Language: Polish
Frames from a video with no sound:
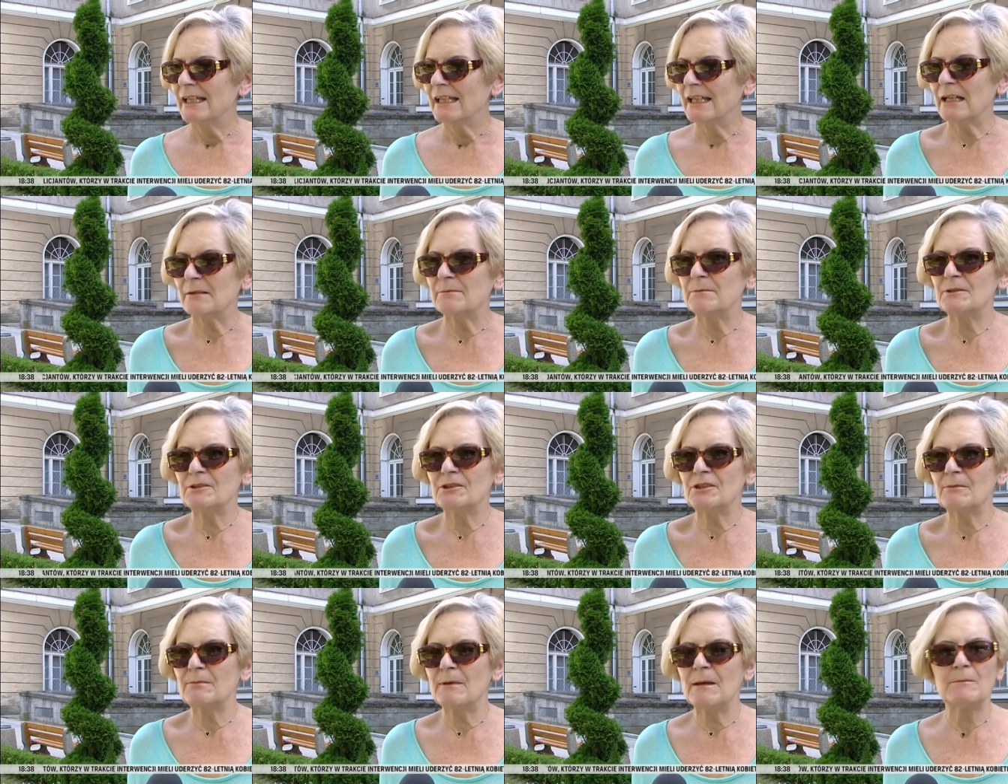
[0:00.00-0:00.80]
Jakby
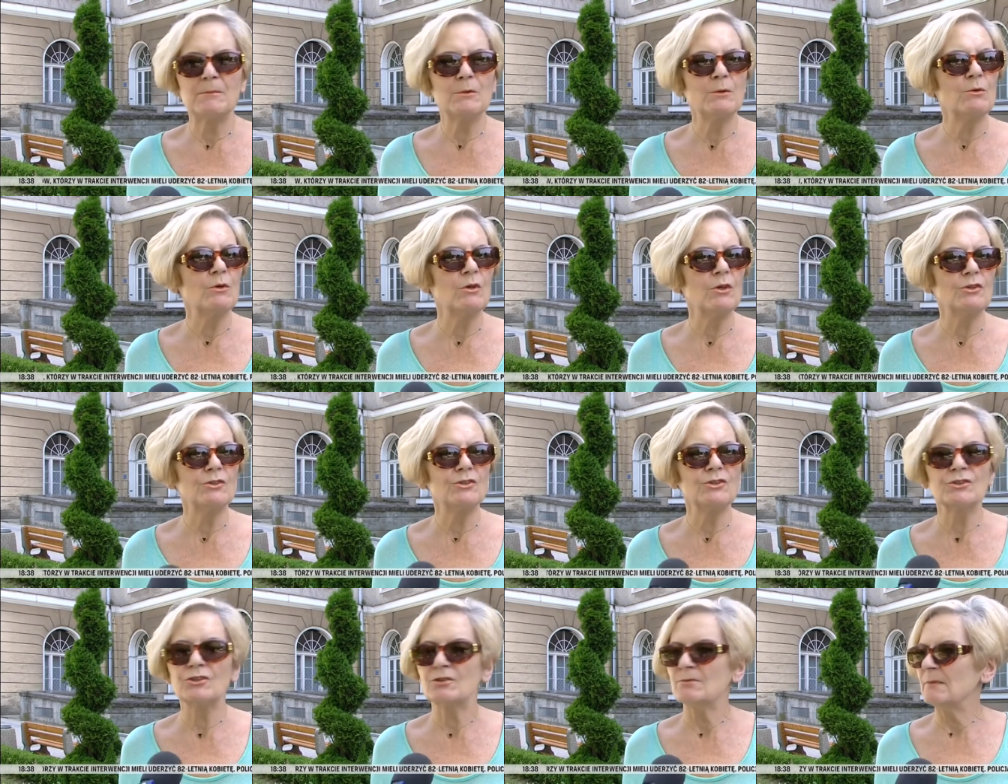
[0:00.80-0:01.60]
trzeba było
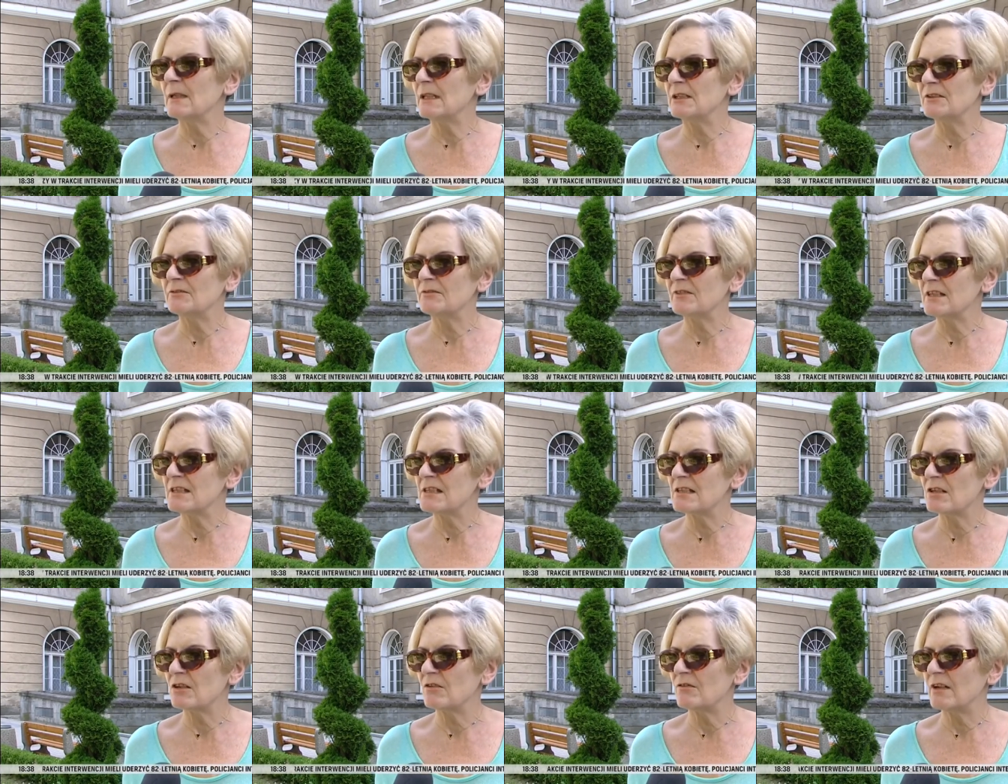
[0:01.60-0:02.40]
iść
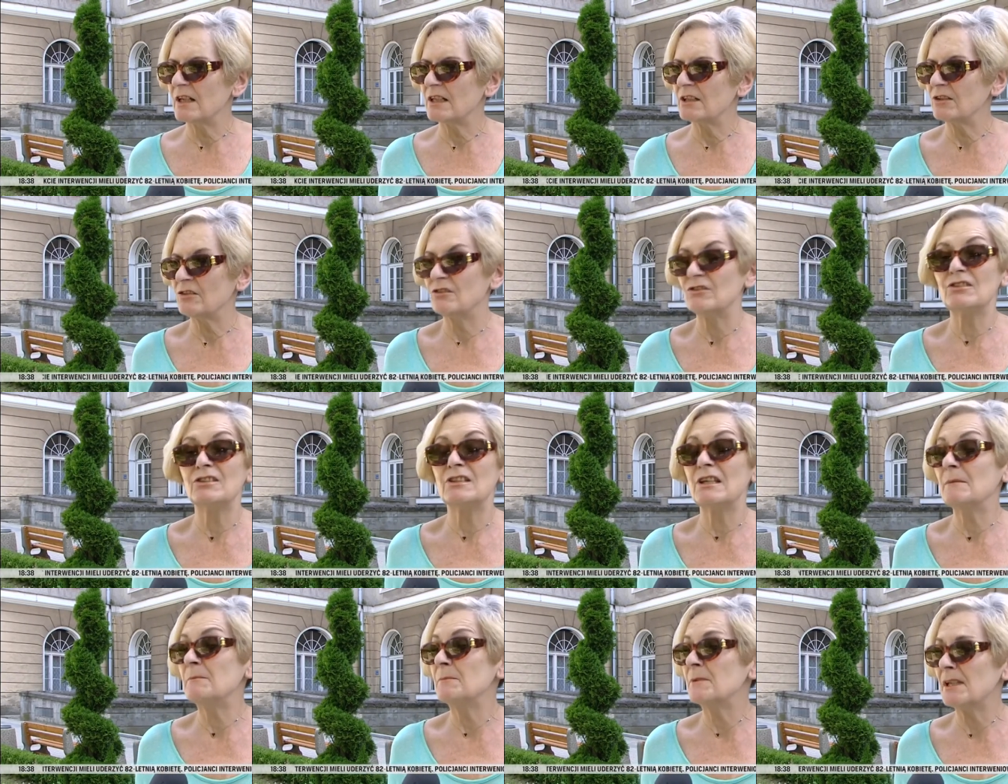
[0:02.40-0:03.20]
manifestować, to
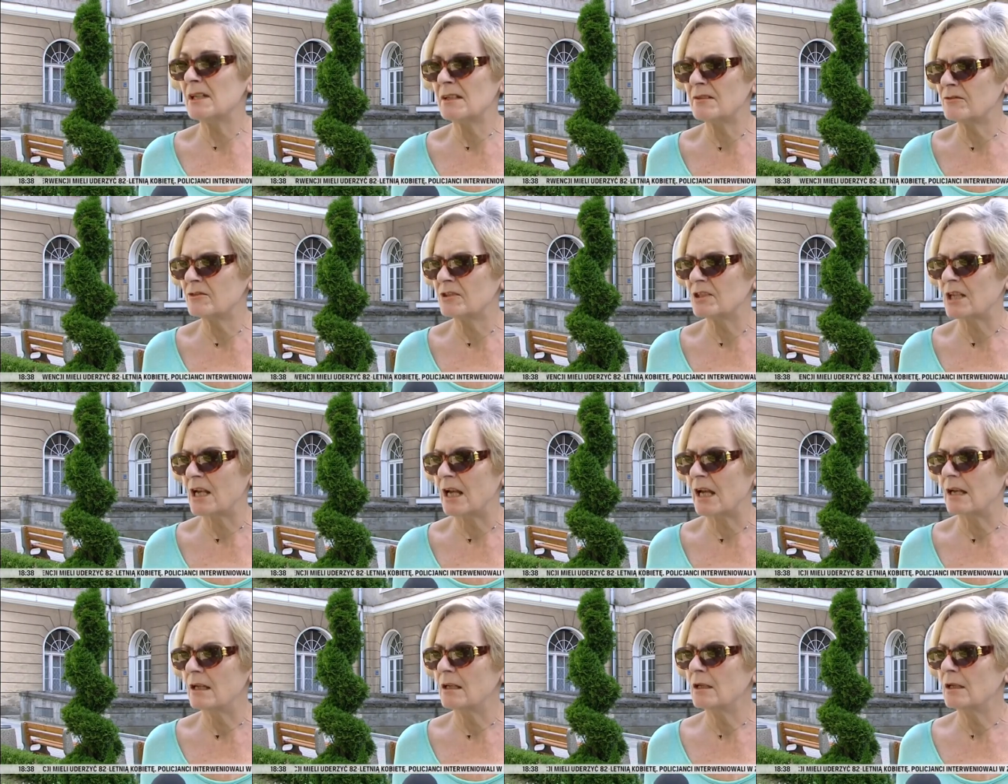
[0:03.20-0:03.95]
idę pierwsza.